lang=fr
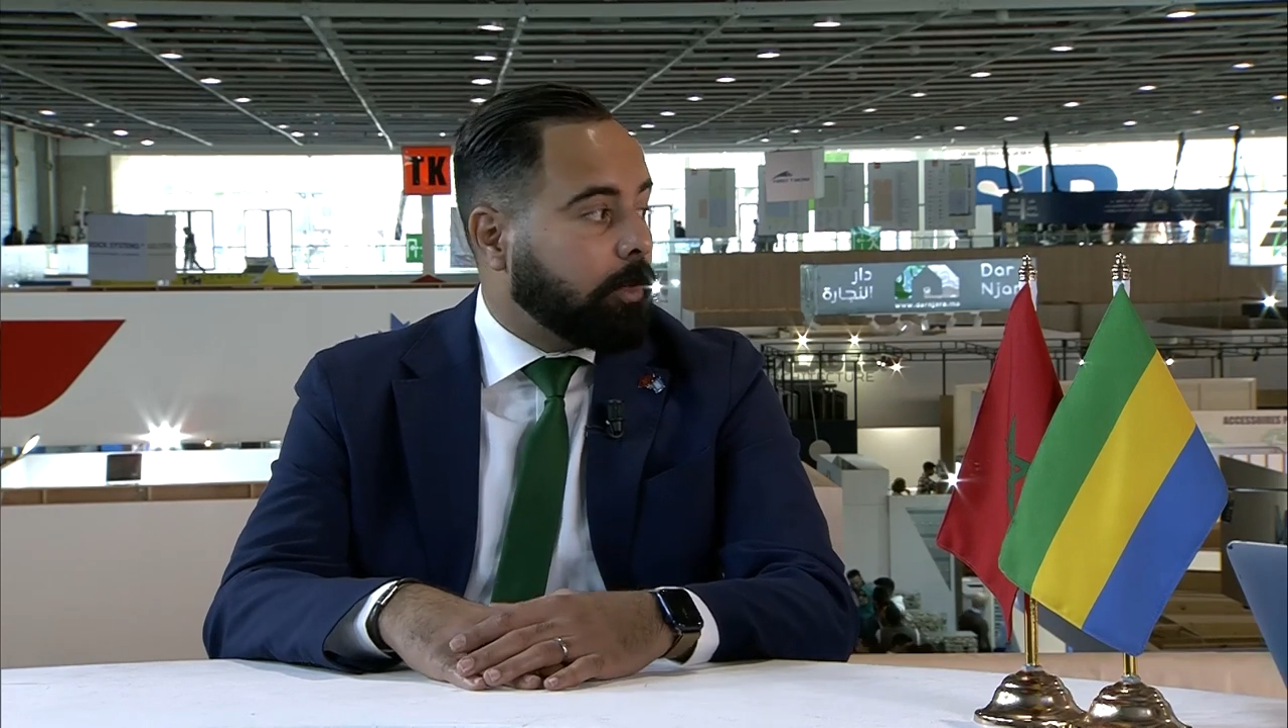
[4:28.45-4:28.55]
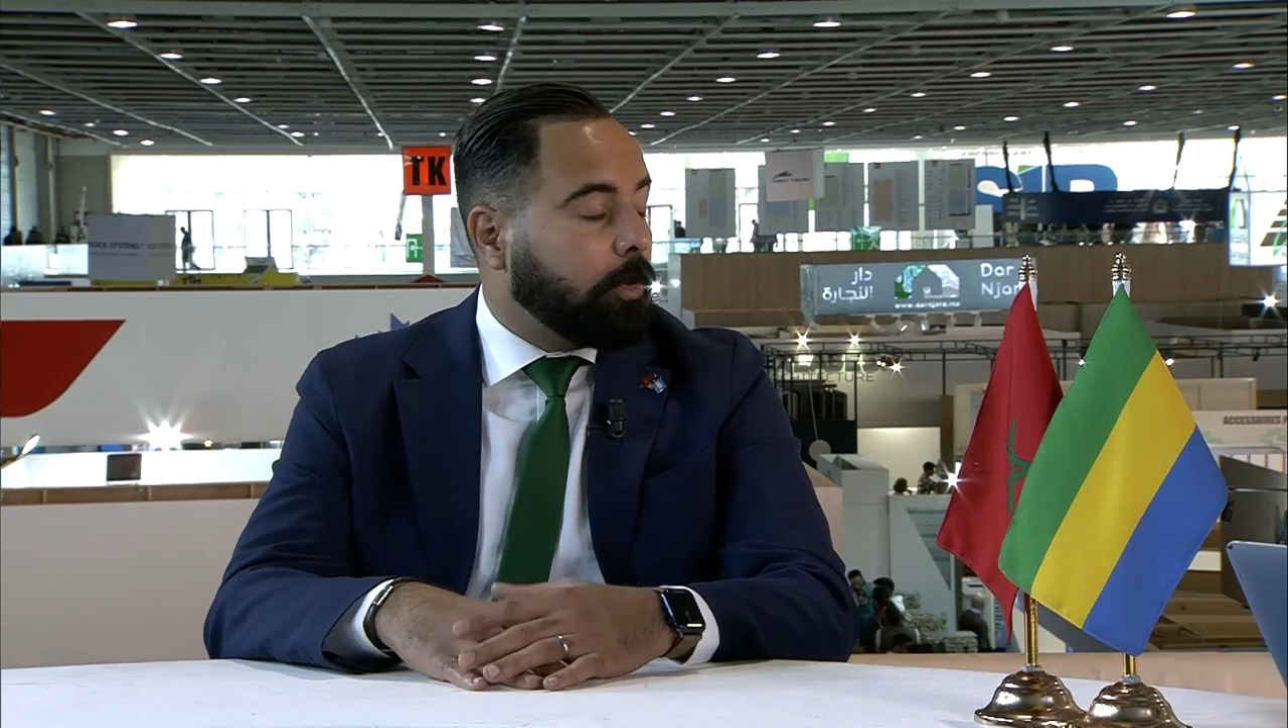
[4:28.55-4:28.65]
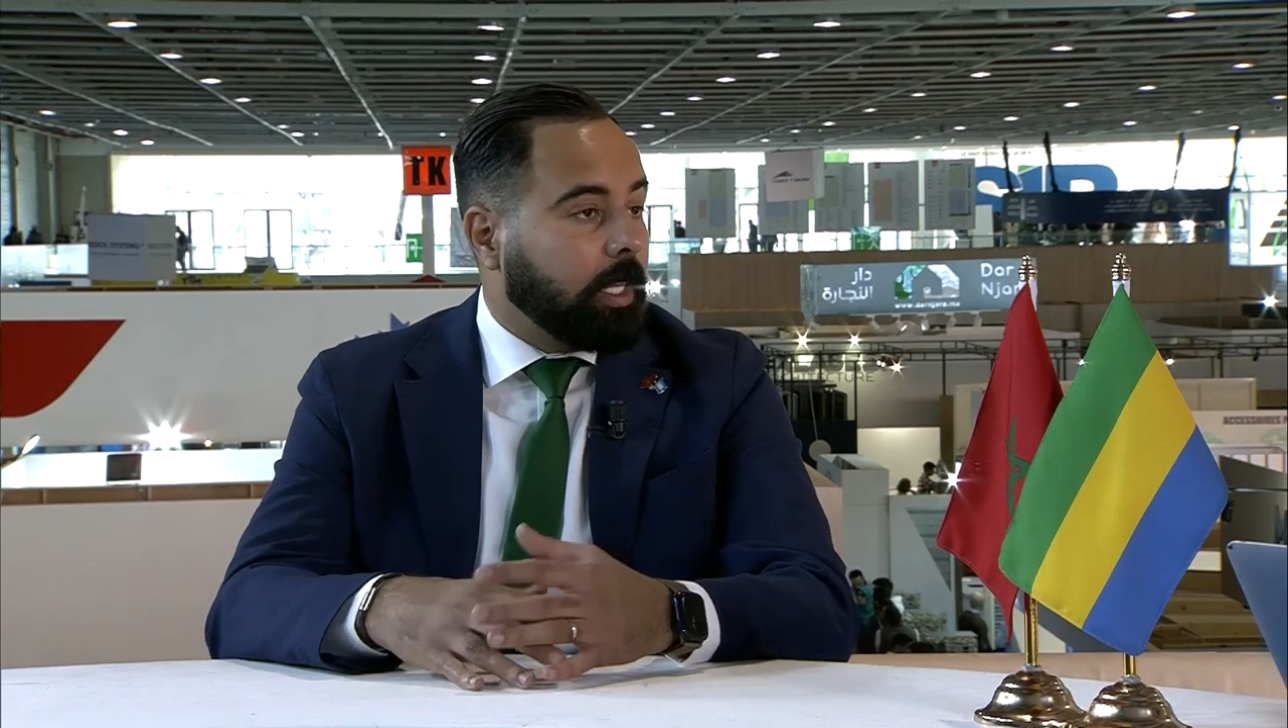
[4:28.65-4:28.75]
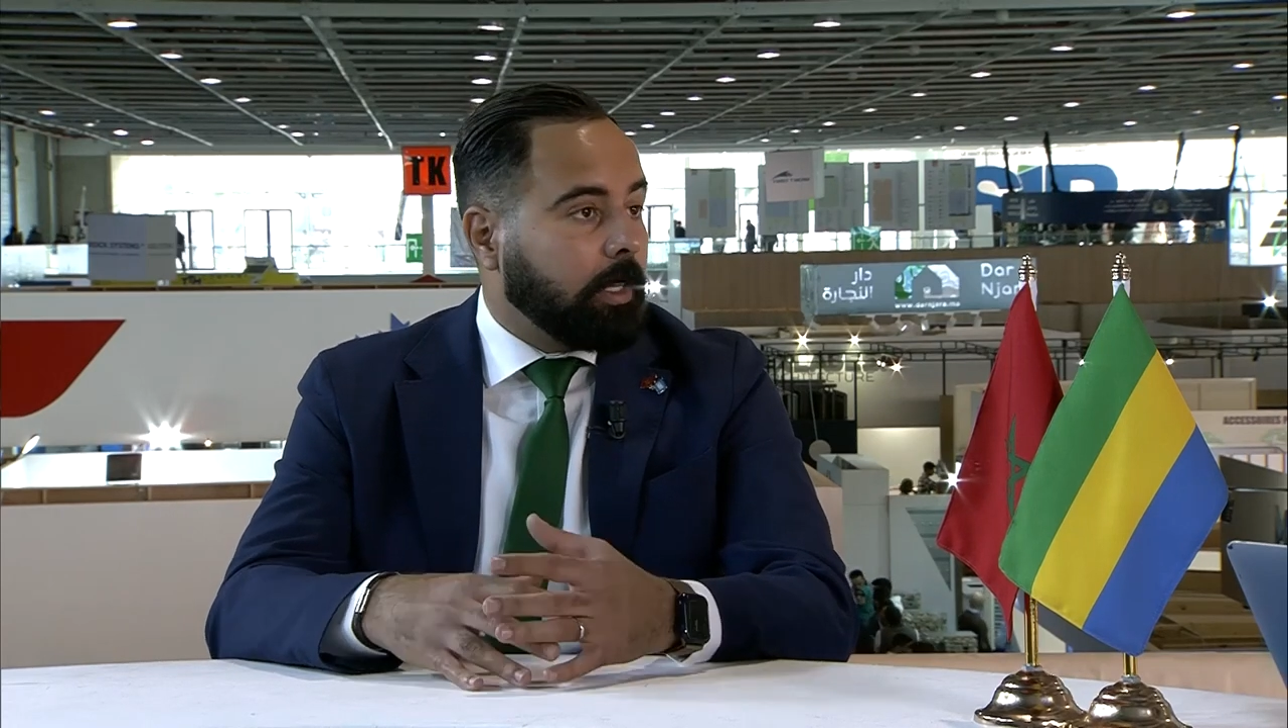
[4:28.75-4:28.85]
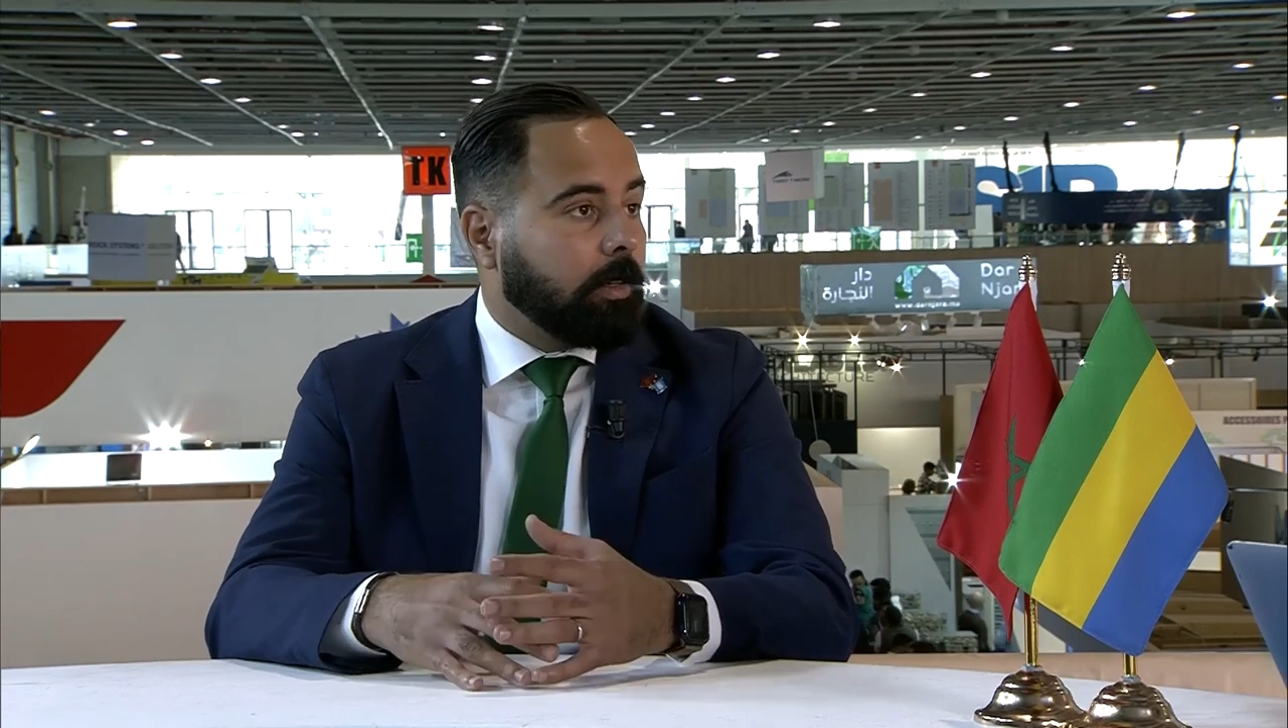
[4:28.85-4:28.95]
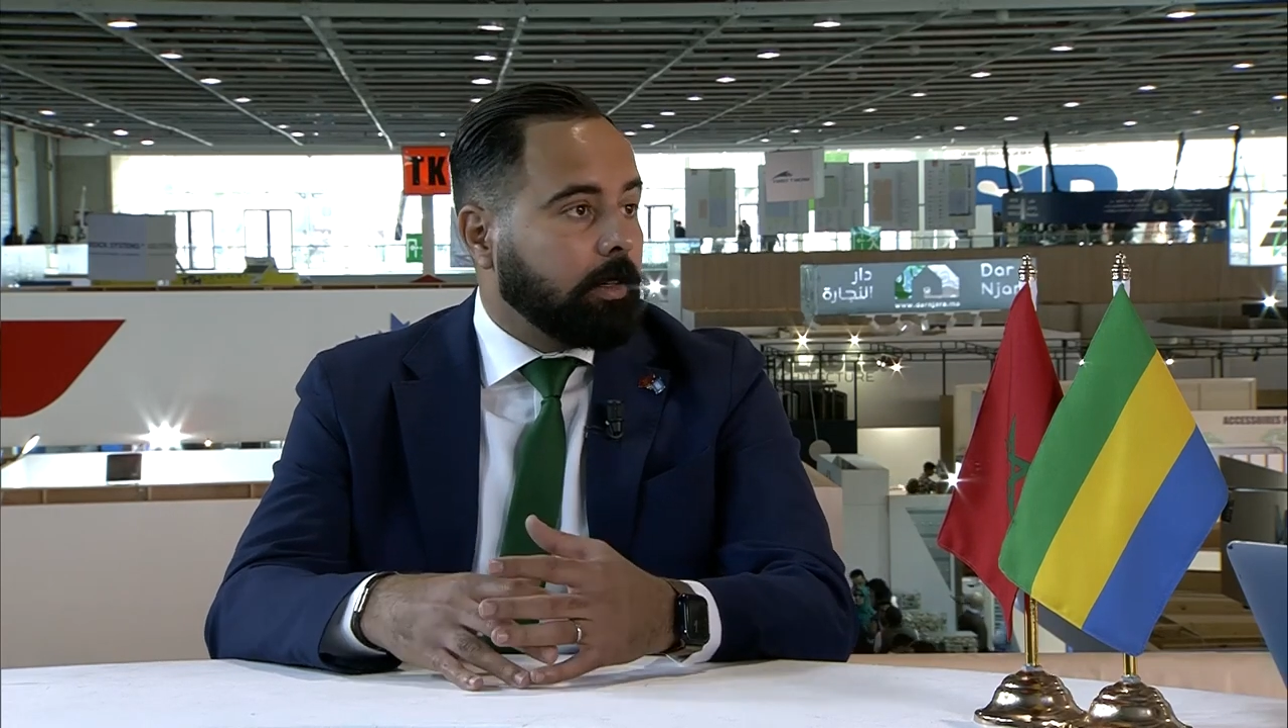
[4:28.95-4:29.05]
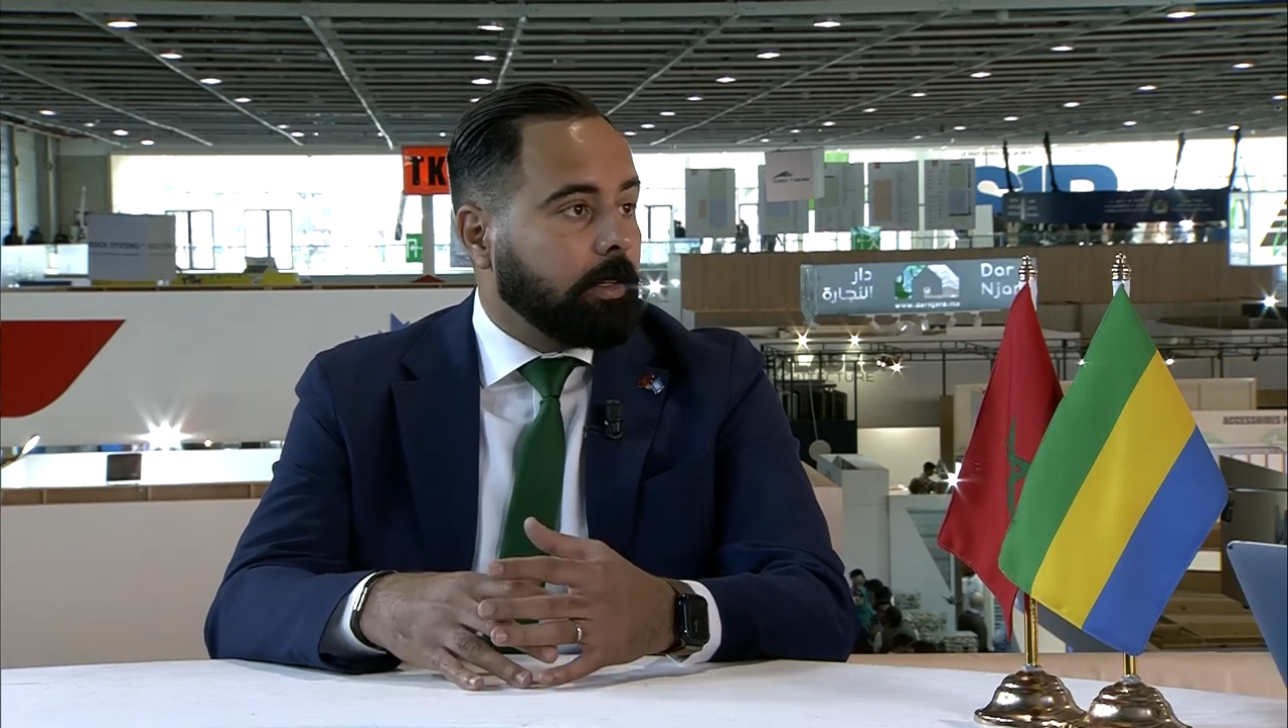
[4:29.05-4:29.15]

relaie